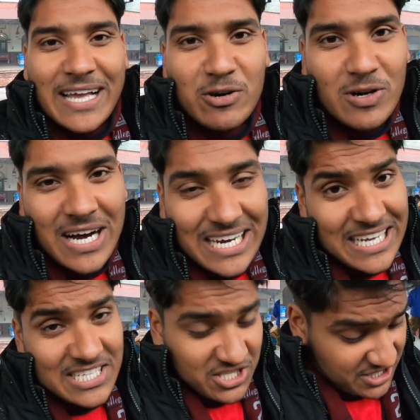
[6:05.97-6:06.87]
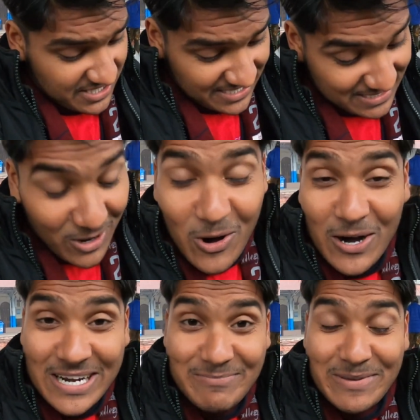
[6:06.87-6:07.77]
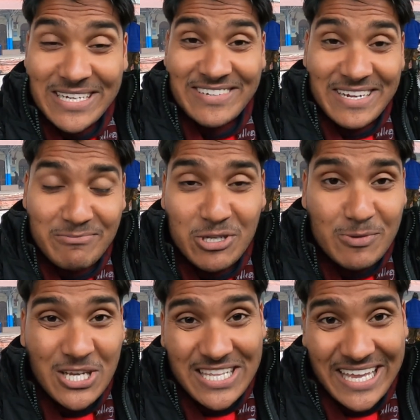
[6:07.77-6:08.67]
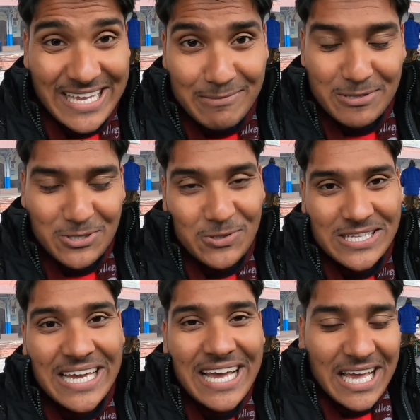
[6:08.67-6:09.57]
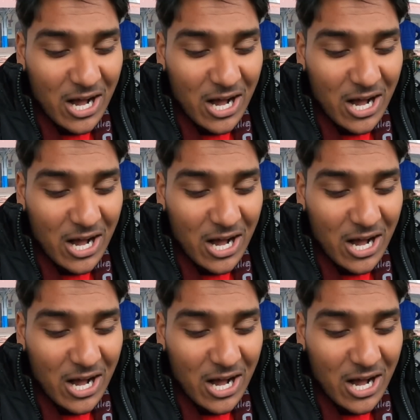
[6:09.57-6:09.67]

आ गया हूँ कालका स्टेशन और मेरी ट्रेन मुझे दी है यहाँ पर छोड़ती है